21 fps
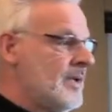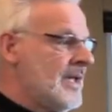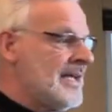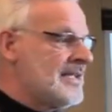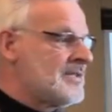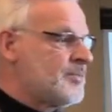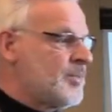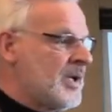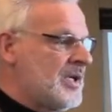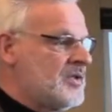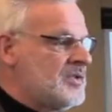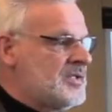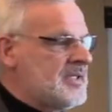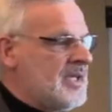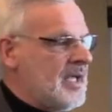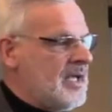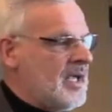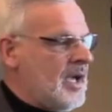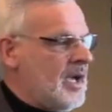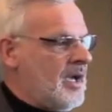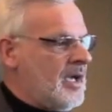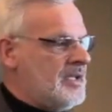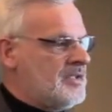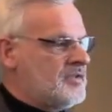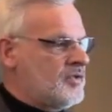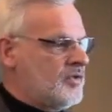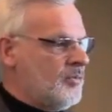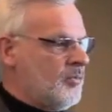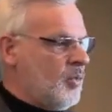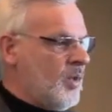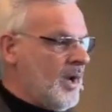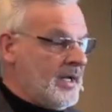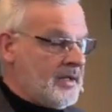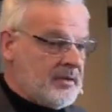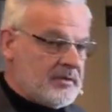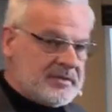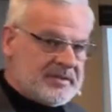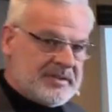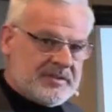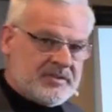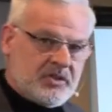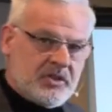L'Esprit du Seigneur est sur moi,
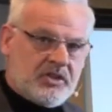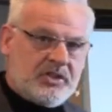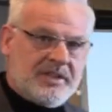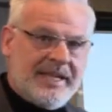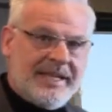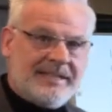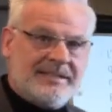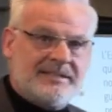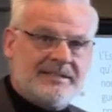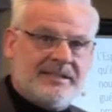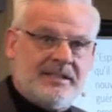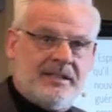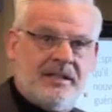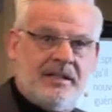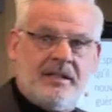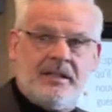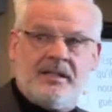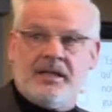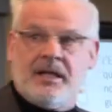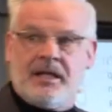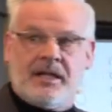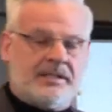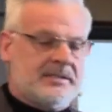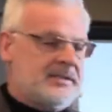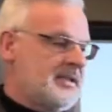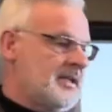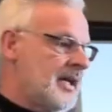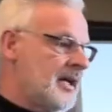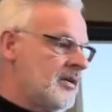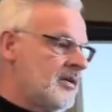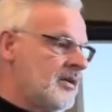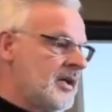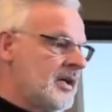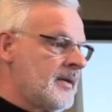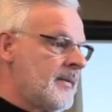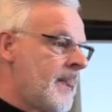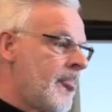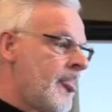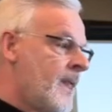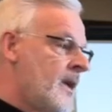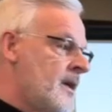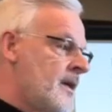donc c'est ce texte qu'il lit dans la synagogue,
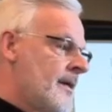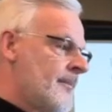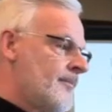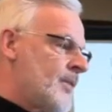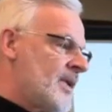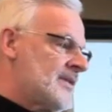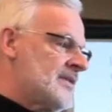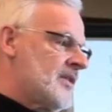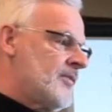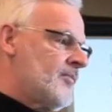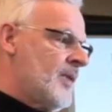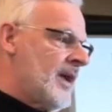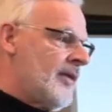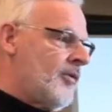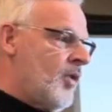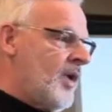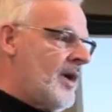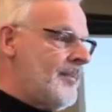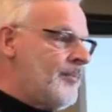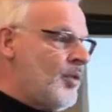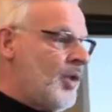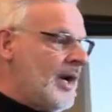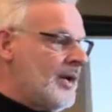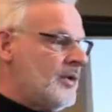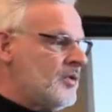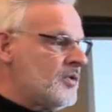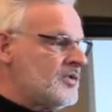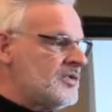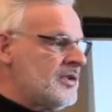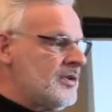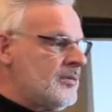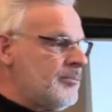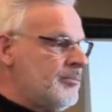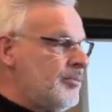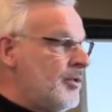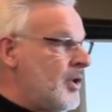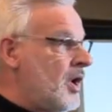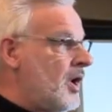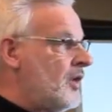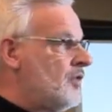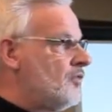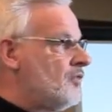parce qu'il m'a envoyé pour annoncer une
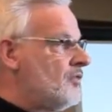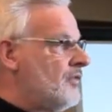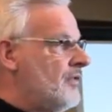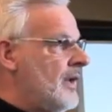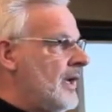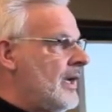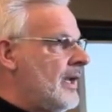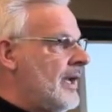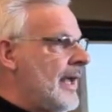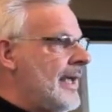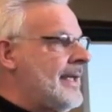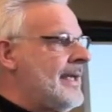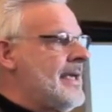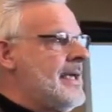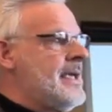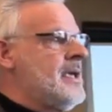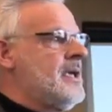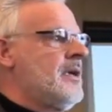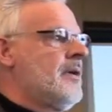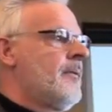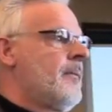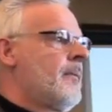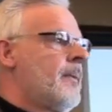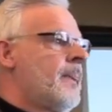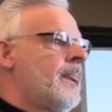bonne nouvelle à qui?